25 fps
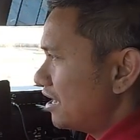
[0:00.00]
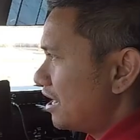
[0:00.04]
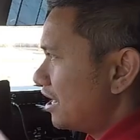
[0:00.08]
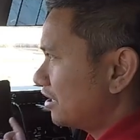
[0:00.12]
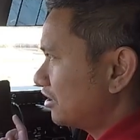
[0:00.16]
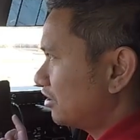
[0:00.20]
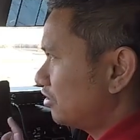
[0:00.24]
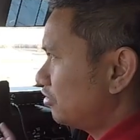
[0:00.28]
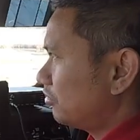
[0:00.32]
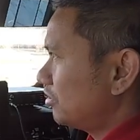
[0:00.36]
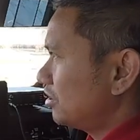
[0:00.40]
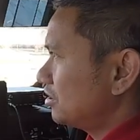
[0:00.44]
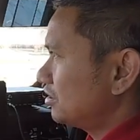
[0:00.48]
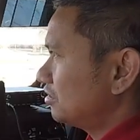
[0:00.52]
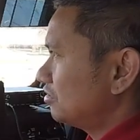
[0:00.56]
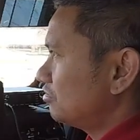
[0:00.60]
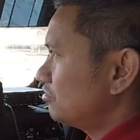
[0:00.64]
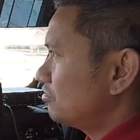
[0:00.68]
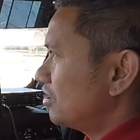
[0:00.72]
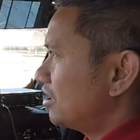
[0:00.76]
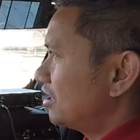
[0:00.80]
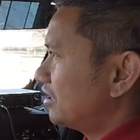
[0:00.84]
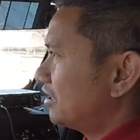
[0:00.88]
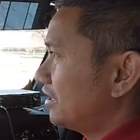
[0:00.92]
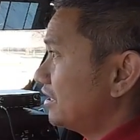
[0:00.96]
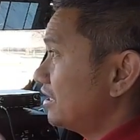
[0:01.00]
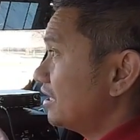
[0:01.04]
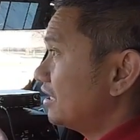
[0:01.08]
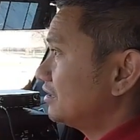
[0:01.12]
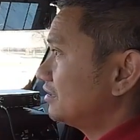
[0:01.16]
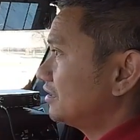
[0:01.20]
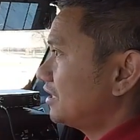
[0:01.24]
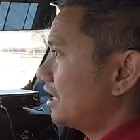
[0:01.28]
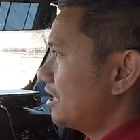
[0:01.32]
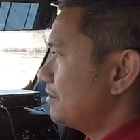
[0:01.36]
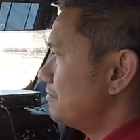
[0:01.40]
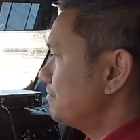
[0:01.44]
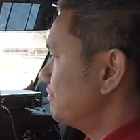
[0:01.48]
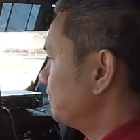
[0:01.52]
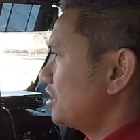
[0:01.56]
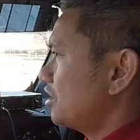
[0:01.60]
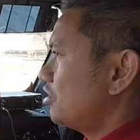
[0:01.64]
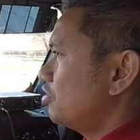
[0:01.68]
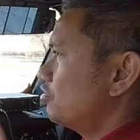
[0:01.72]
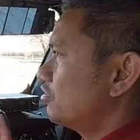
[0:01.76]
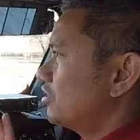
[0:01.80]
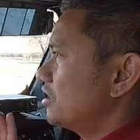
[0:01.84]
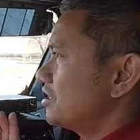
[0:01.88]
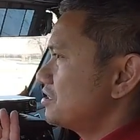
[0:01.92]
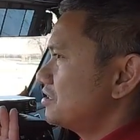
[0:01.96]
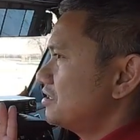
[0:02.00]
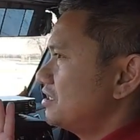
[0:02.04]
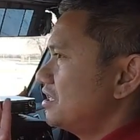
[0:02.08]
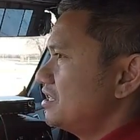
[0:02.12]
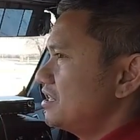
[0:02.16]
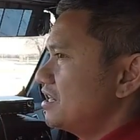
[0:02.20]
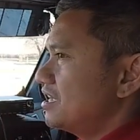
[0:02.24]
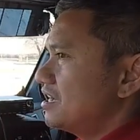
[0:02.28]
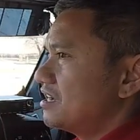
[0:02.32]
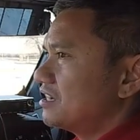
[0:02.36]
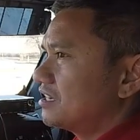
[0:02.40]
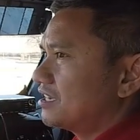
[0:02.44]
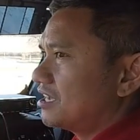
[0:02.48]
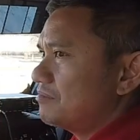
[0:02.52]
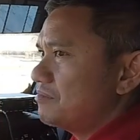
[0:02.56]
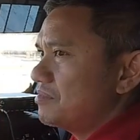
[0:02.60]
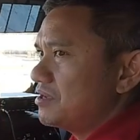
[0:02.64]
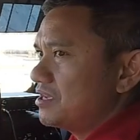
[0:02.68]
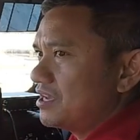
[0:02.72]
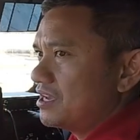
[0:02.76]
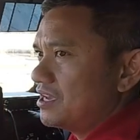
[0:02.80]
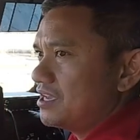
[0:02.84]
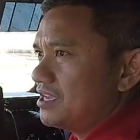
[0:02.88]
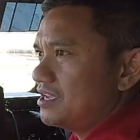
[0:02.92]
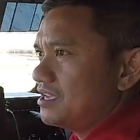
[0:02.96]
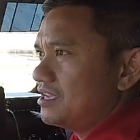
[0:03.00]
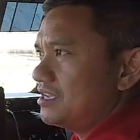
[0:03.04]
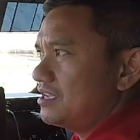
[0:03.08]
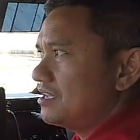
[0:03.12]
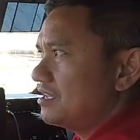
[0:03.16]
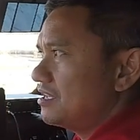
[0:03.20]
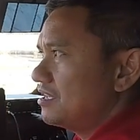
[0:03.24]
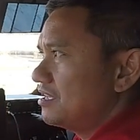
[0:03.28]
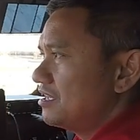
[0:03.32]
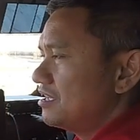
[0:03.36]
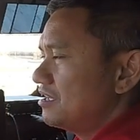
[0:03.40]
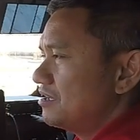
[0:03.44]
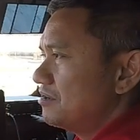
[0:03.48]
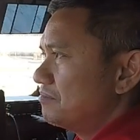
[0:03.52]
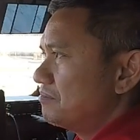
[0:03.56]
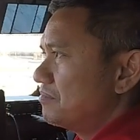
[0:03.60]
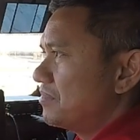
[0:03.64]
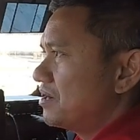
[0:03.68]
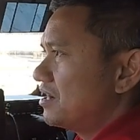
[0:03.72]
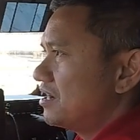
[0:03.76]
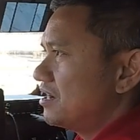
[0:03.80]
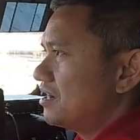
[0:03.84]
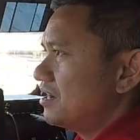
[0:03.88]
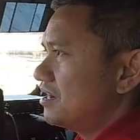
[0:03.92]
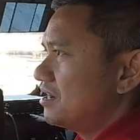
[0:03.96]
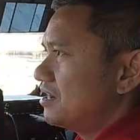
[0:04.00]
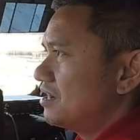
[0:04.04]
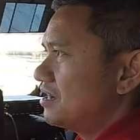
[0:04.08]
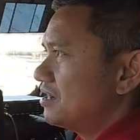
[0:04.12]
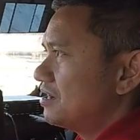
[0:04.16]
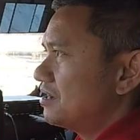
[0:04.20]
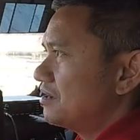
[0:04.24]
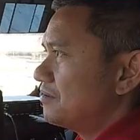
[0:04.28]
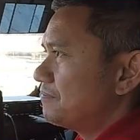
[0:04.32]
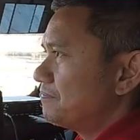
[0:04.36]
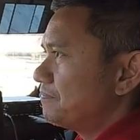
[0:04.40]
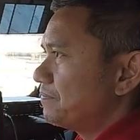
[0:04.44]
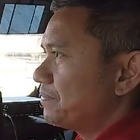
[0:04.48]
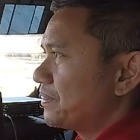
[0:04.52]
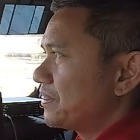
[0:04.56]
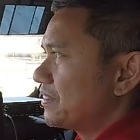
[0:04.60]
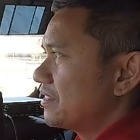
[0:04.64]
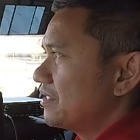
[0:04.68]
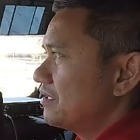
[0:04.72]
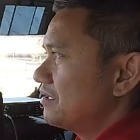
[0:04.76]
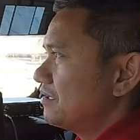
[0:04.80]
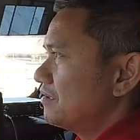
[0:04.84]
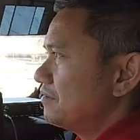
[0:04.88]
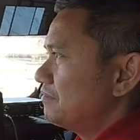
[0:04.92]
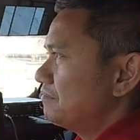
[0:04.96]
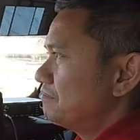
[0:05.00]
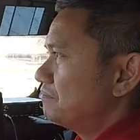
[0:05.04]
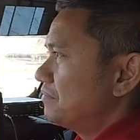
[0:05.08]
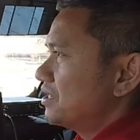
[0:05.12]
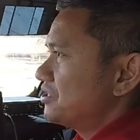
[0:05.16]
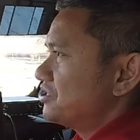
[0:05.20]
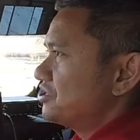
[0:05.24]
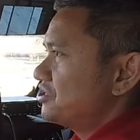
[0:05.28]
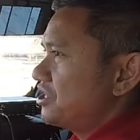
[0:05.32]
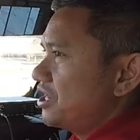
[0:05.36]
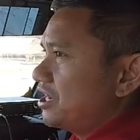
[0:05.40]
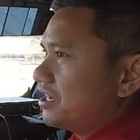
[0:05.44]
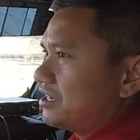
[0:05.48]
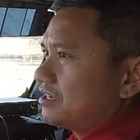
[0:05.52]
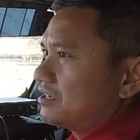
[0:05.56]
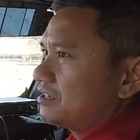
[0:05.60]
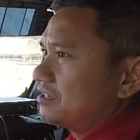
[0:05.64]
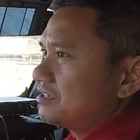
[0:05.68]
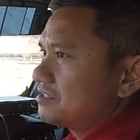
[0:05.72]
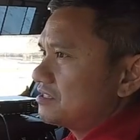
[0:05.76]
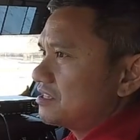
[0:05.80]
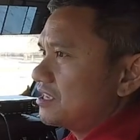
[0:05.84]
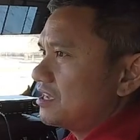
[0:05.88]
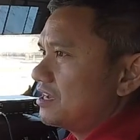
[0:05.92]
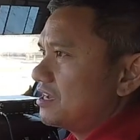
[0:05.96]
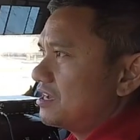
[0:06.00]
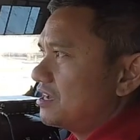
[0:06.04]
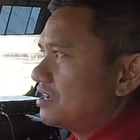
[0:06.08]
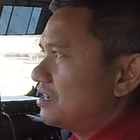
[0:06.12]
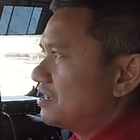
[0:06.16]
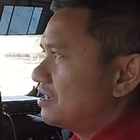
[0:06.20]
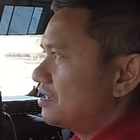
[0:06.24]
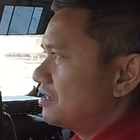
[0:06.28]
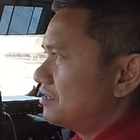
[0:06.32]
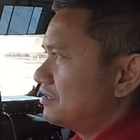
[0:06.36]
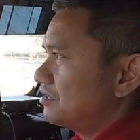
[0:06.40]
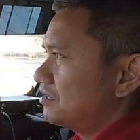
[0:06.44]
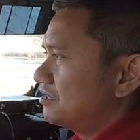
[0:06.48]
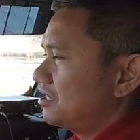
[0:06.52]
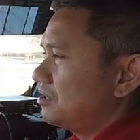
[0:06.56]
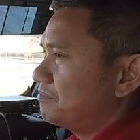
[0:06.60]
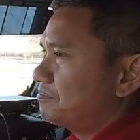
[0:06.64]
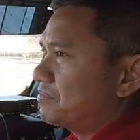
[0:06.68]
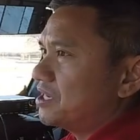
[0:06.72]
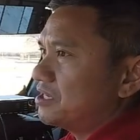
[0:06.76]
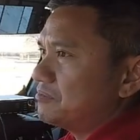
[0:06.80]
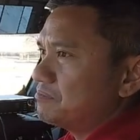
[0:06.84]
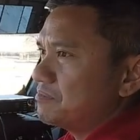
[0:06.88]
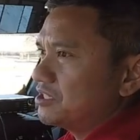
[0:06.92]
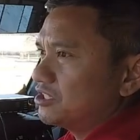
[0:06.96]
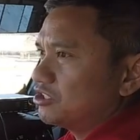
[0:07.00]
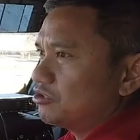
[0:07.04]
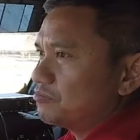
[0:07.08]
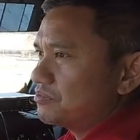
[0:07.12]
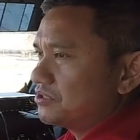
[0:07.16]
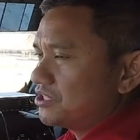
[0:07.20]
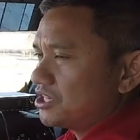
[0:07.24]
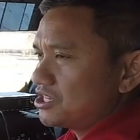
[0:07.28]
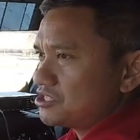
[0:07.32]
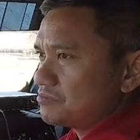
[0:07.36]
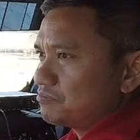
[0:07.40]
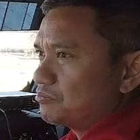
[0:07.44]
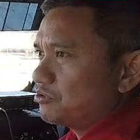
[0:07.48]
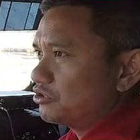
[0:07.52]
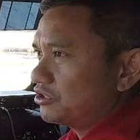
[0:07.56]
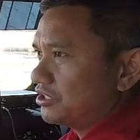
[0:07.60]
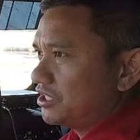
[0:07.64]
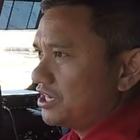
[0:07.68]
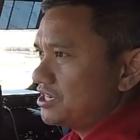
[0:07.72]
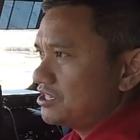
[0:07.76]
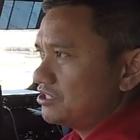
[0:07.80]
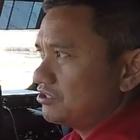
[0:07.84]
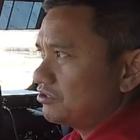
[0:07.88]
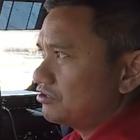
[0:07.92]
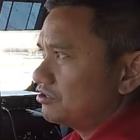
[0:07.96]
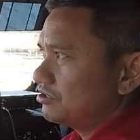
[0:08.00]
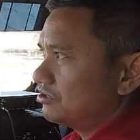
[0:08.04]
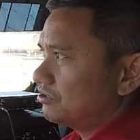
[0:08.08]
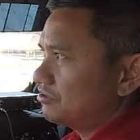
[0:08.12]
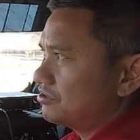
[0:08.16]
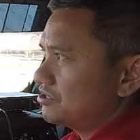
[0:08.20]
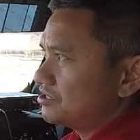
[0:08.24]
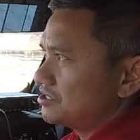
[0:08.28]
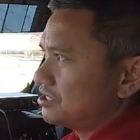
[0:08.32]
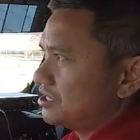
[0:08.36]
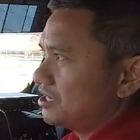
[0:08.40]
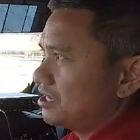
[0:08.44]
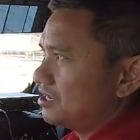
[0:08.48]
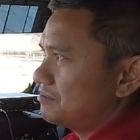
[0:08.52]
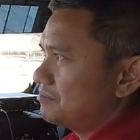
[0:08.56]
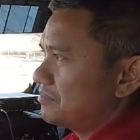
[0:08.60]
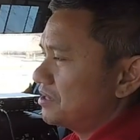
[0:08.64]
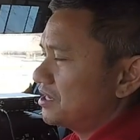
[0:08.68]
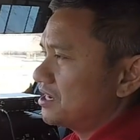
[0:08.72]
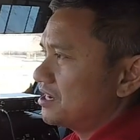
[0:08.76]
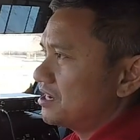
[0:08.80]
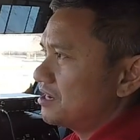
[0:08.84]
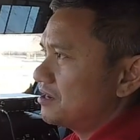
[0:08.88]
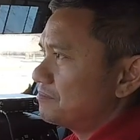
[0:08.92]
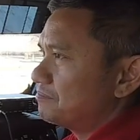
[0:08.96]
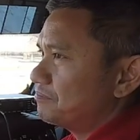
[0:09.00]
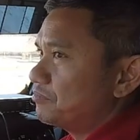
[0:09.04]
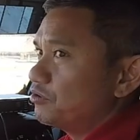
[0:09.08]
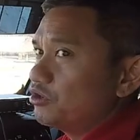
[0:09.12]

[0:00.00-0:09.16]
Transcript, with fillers: Accurate to, uh, real time. Sa oras din na kami ay ma ma-check sa Department of Transportation or sa mga